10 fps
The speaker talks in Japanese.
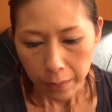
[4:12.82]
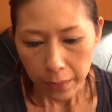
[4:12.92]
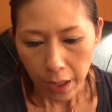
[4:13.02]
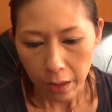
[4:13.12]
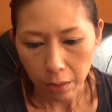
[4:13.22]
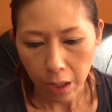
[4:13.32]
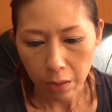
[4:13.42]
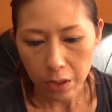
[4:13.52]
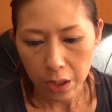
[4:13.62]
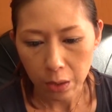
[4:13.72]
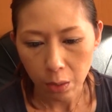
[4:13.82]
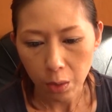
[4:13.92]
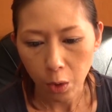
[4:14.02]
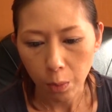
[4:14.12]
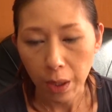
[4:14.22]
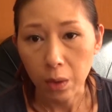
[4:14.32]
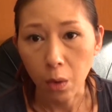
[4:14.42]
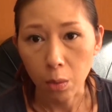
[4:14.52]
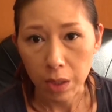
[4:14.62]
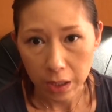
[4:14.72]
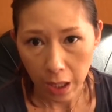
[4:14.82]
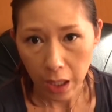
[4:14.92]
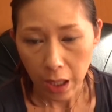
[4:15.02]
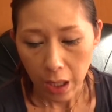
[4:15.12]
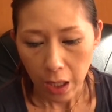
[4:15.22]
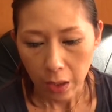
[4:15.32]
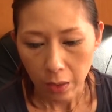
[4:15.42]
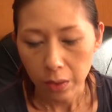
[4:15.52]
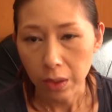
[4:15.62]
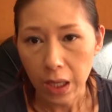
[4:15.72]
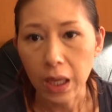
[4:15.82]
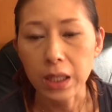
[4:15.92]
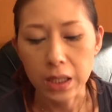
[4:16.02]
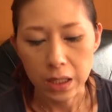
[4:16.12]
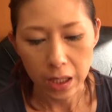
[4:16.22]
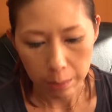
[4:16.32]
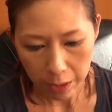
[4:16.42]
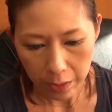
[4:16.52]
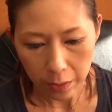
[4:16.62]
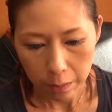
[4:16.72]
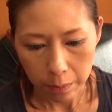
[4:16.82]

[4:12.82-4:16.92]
で、えっと、楽しいと評判のお店というような感じになります。